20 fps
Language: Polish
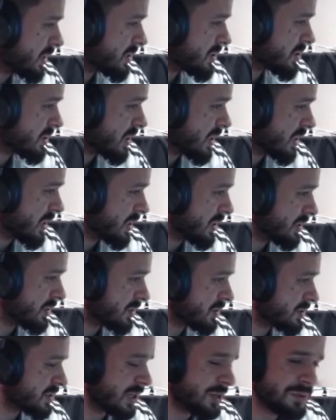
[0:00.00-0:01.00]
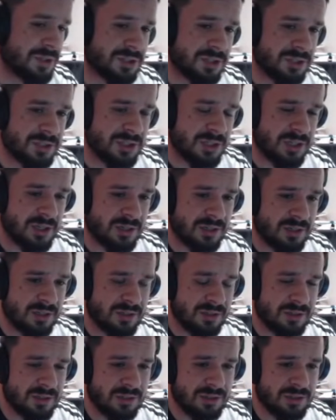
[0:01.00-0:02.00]
że całe życie
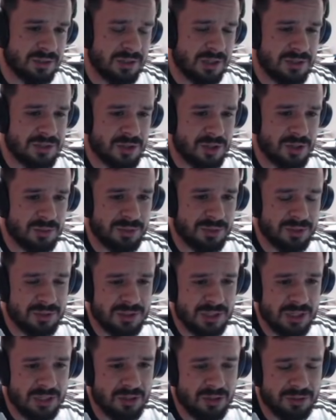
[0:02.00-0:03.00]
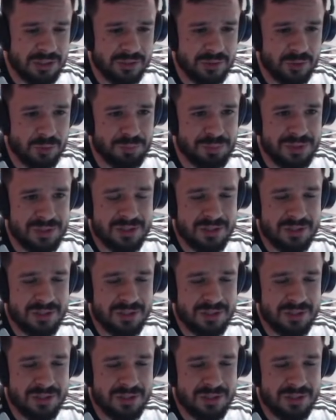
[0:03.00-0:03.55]
jedyne co robi to zagląda do p***,